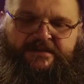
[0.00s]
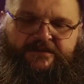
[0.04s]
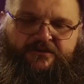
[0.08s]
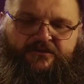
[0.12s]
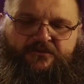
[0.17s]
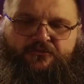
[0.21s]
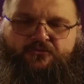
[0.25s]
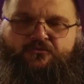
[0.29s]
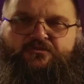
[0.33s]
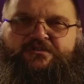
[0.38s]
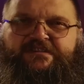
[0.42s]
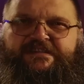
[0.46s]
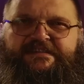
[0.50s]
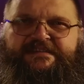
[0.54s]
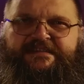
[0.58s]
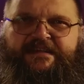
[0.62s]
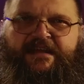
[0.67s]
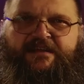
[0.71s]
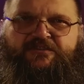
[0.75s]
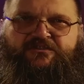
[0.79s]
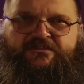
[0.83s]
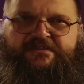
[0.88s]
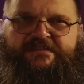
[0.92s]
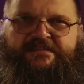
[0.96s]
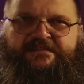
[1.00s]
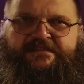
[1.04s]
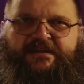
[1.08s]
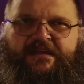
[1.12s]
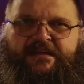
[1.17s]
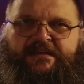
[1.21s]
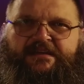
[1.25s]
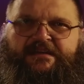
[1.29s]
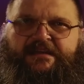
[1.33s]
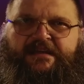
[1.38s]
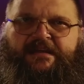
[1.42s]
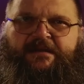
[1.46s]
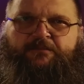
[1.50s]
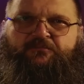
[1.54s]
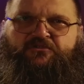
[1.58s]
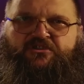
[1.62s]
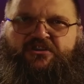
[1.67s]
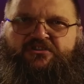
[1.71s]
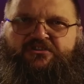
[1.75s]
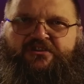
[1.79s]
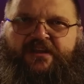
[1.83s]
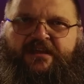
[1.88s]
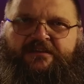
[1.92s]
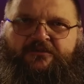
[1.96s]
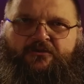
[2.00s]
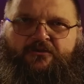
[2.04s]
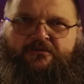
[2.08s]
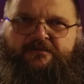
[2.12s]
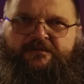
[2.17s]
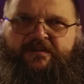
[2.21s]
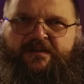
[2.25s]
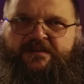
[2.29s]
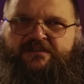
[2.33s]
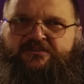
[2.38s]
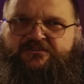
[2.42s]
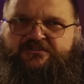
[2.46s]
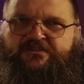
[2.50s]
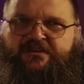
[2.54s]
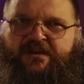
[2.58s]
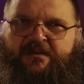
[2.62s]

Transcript: e, uciskać Izraela, prześladować,